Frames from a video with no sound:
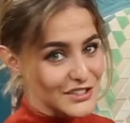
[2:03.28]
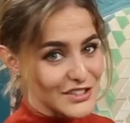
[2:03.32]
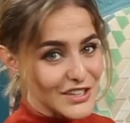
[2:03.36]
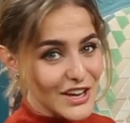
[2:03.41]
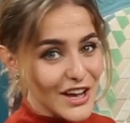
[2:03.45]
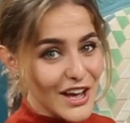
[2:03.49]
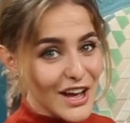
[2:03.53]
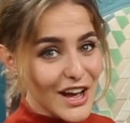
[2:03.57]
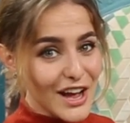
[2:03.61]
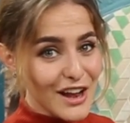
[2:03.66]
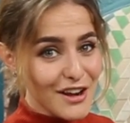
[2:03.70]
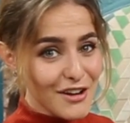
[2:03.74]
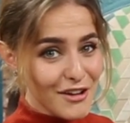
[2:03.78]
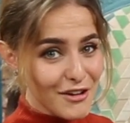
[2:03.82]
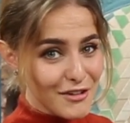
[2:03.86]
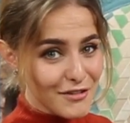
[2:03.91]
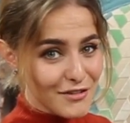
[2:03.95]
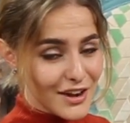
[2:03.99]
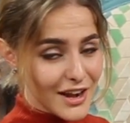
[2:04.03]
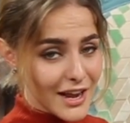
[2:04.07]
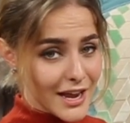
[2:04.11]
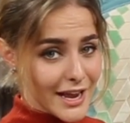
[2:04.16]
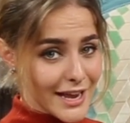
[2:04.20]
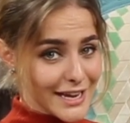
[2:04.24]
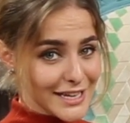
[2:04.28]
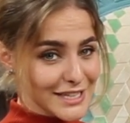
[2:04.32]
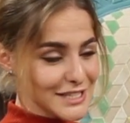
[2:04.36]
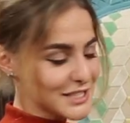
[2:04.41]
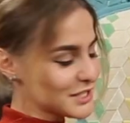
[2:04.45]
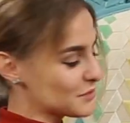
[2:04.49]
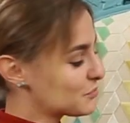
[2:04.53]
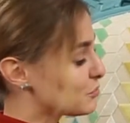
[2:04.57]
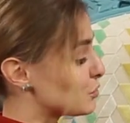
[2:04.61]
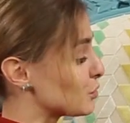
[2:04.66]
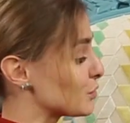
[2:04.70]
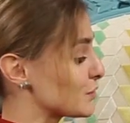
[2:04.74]
Ada
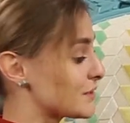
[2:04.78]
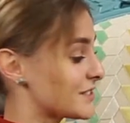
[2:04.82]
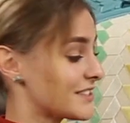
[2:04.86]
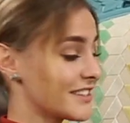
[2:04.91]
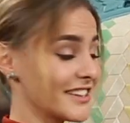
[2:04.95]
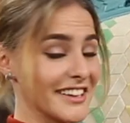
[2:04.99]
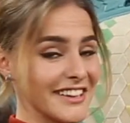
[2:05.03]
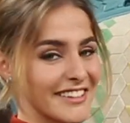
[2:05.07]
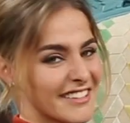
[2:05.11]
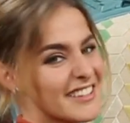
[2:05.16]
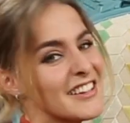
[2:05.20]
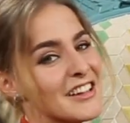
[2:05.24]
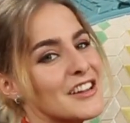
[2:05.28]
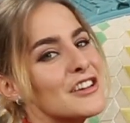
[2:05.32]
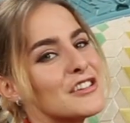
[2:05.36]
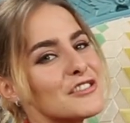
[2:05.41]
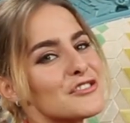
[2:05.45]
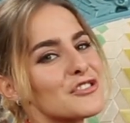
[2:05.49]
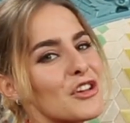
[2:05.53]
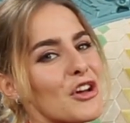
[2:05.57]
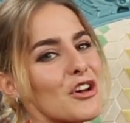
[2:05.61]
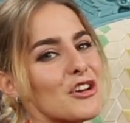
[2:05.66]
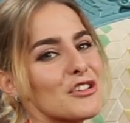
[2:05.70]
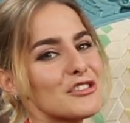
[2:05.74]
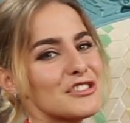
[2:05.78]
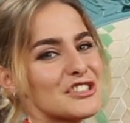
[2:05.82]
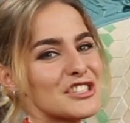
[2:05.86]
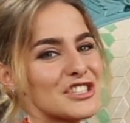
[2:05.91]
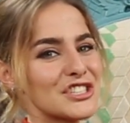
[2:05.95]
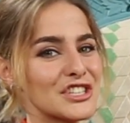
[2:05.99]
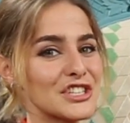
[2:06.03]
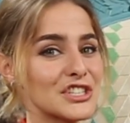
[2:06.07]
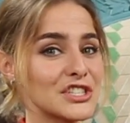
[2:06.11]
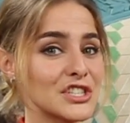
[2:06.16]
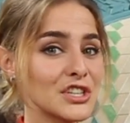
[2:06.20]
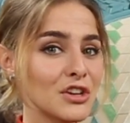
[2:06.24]
Lovelace pour ses
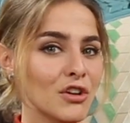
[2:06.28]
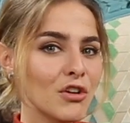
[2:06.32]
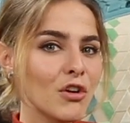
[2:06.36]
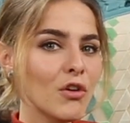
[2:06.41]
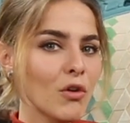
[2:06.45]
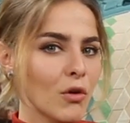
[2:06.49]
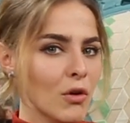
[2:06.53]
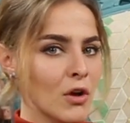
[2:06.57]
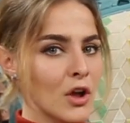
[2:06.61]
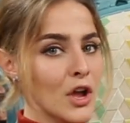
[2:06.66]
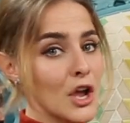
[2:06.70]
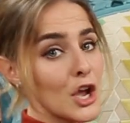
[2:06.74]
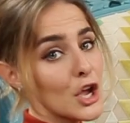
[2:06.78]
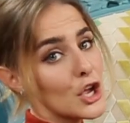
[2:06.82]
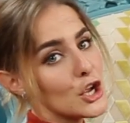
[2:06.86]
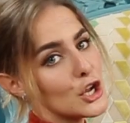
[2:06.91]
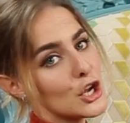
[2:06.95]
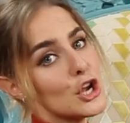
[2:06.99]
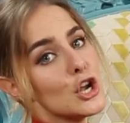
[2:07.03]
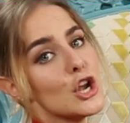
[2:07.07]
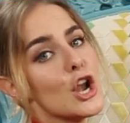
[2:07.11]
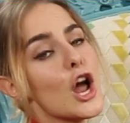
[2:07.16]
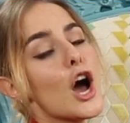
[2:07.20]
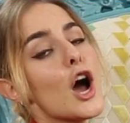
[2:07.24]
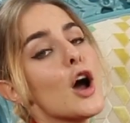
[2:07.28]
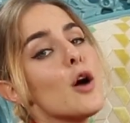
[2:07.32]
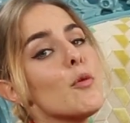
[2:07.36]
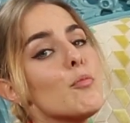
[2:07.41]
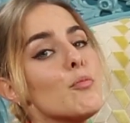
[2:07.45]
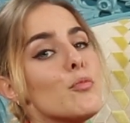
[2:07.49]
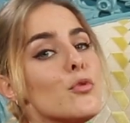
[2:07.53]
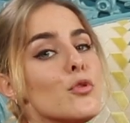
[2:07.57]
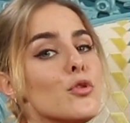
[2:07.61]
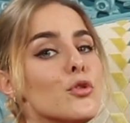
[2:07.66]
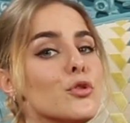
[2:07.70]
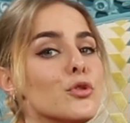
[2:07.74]
36 ans est
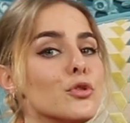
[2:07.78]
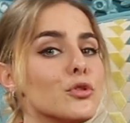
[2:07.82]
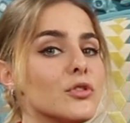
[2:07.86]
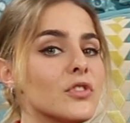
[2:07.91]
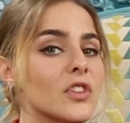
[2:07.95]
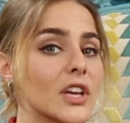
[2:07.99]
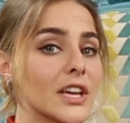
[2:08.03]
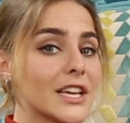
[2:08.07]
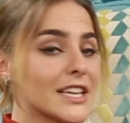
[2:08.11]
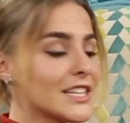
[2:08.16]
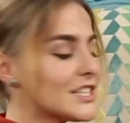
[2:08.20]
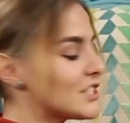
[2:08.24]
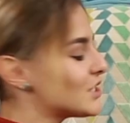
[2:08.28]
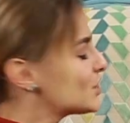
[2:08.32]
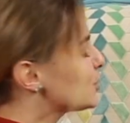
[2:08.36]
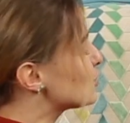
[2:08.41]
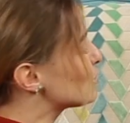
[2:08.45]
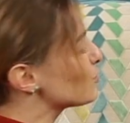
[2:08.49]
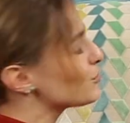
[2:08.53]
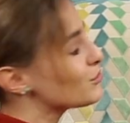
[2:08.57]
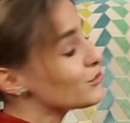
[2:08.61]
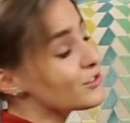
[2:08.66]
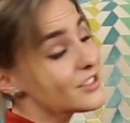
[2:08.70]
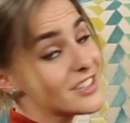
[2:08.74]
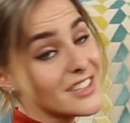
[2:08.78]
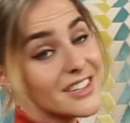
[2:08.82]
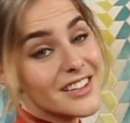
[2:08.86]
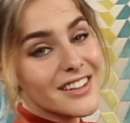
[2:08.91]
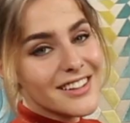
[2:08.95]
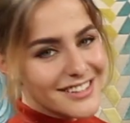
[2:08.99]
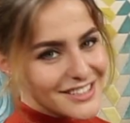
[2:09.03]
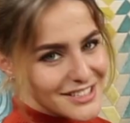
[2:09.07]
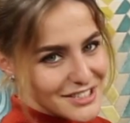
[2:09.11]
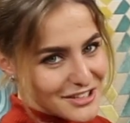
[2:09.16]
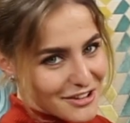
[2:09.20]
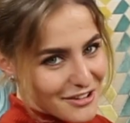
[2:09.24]
la plus triste des
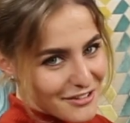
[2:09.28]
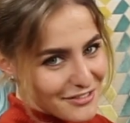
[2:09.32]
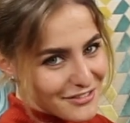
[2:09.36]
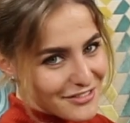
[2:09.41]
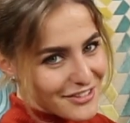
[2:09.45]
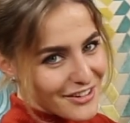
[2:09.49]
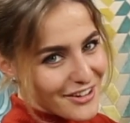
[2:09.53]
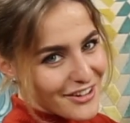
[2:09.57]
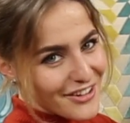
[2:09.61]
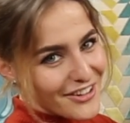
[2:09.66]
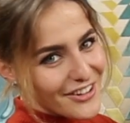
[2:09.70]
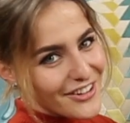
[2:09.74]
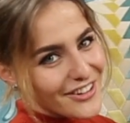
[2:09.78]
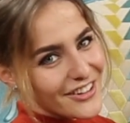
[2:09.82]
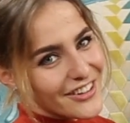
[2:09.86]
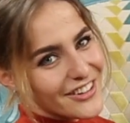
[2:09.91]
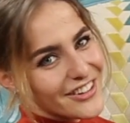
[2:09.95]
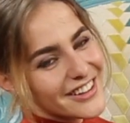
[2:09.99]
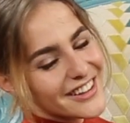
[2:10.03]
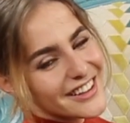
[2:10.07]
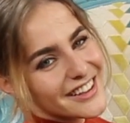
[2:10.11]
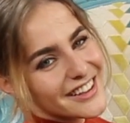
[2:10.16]
enfants.